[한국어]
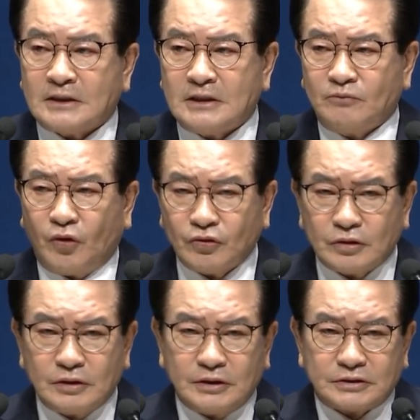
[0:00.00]
이
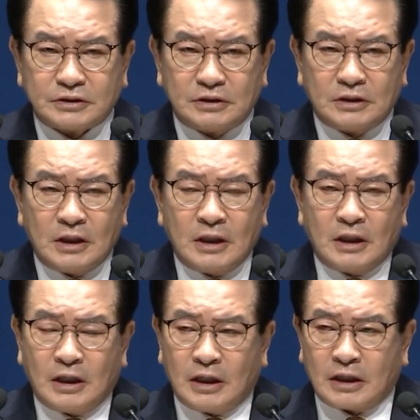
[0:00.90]
모든 것을
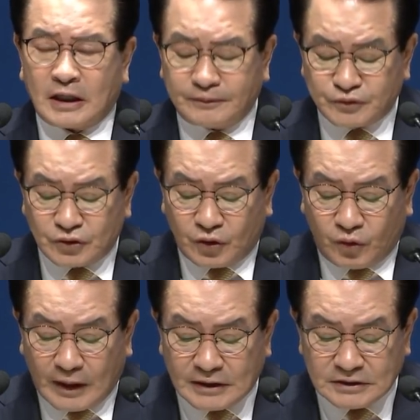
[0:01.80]
어,
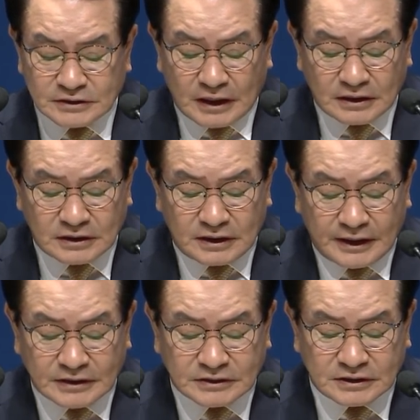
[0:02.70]
값으로
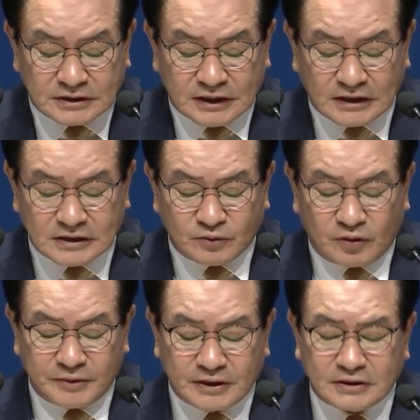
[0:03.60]
환산을 해서
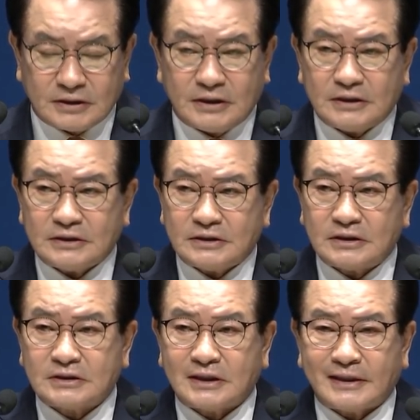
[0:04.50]
따져보면
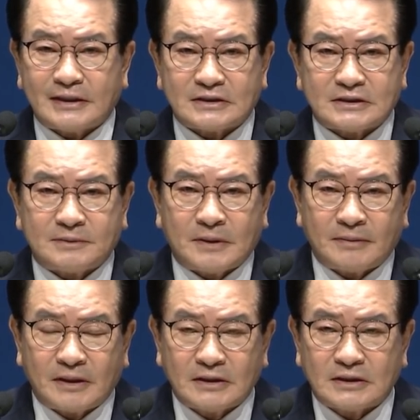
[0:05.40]
식당에서
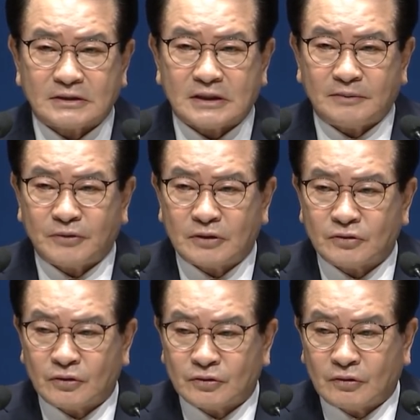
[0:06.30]
밥 한 끼 사
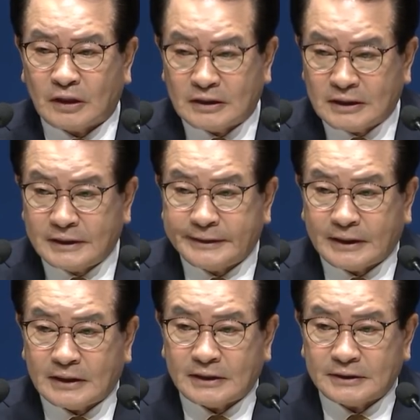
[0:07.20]
먹을 돈도 안
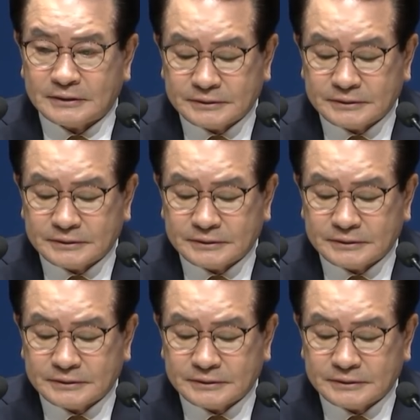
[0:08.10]
된다.